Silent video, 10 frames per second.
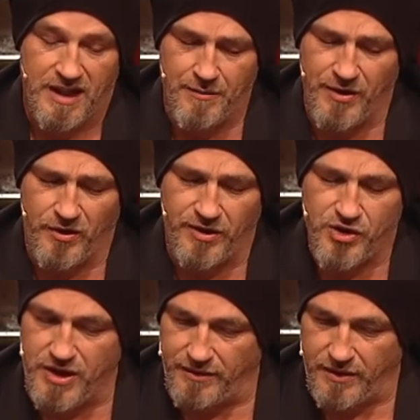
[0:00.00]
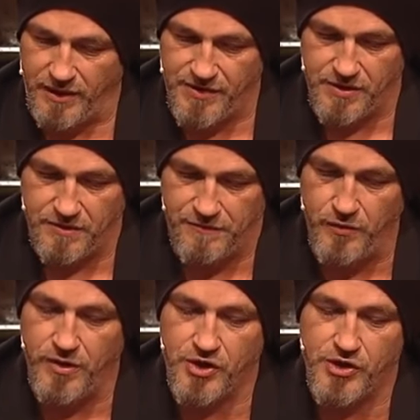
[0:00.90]
kann man auch die
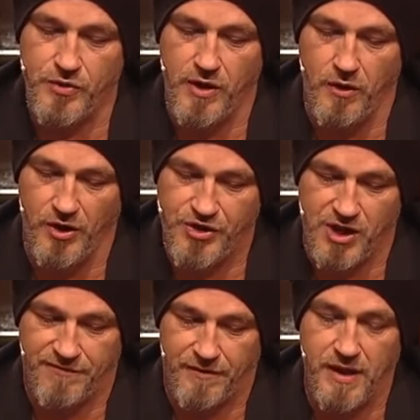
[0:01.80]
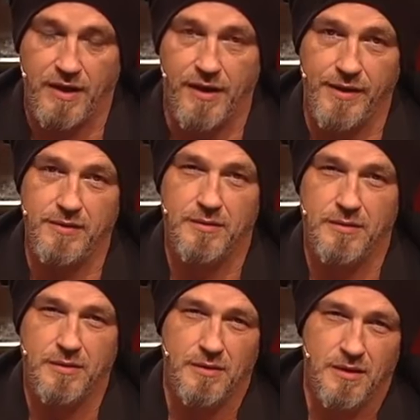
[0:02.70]
Schattenrisse wunderschöner Ortschaften
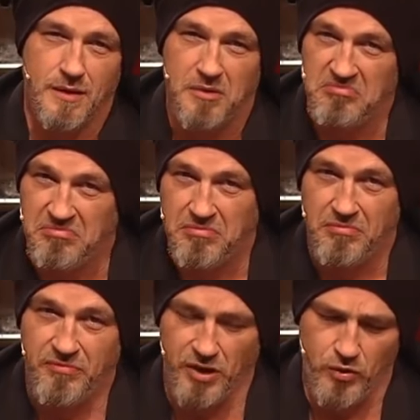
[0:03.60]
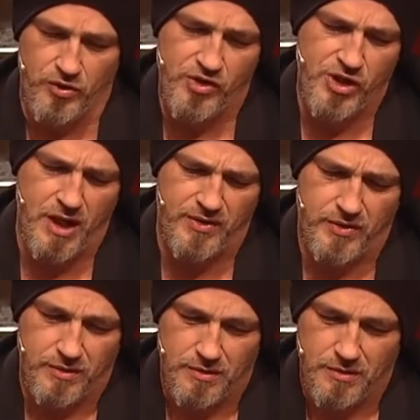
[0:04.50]
erkennen. Wie
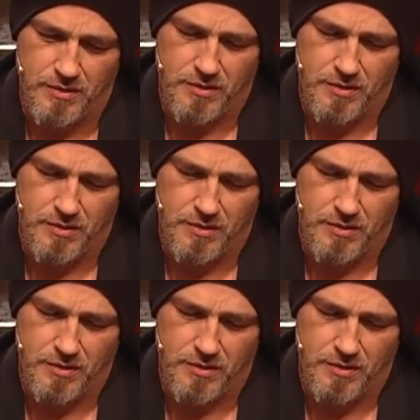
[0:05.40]
Lüdenscheid.